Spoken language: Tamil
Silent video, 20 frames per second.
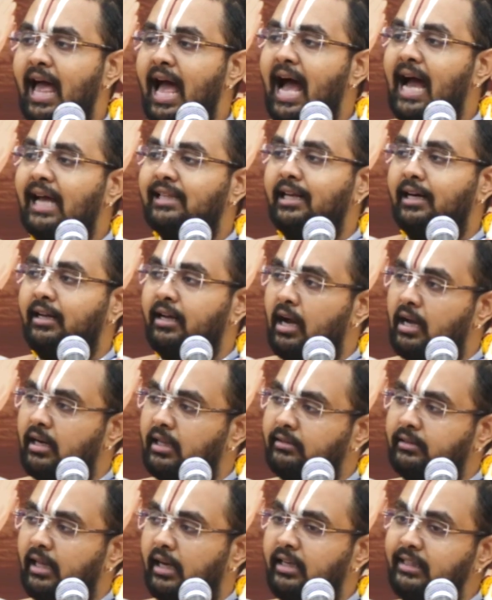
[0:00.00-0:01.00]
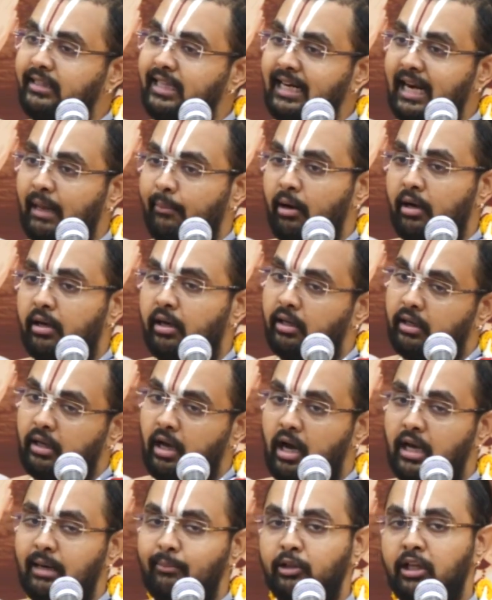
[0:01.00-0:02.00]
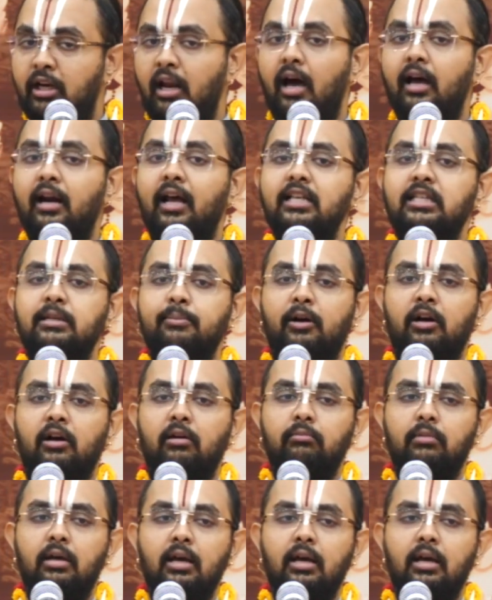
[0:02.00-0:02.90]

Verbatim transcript: அதற்கான தகுதி நமக்கு இருக்கான முதல்ல ஆராய்ச்சி பண்ணணும்